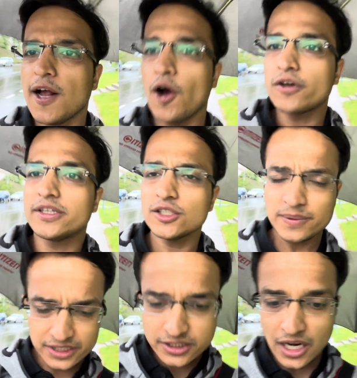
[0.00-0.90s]
और दस
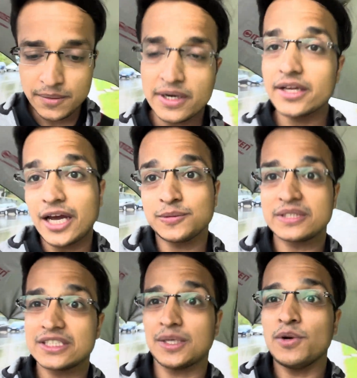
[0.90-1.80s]
बज के चार मिनट के आसपास
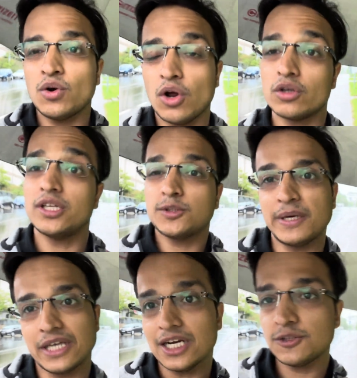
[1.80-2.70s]
का समय हो रहा है और दस
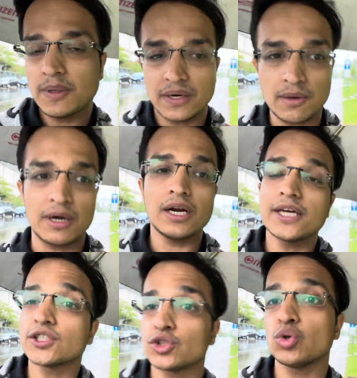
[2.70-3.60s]
पैंतालीस पे भाई हमारा
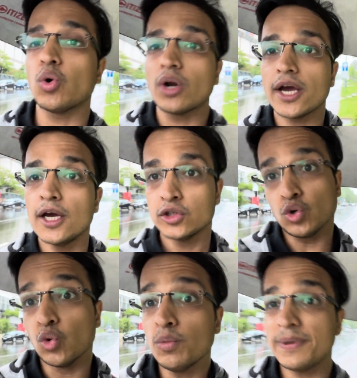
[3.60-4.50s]
लेक्चर शुरू होना है तो
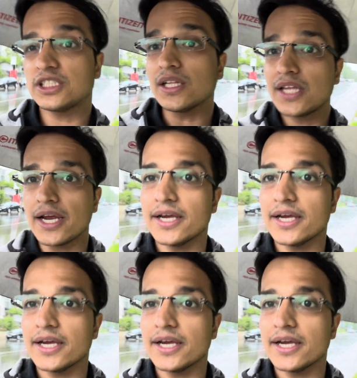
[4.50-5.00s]
रूम पे चलते हैं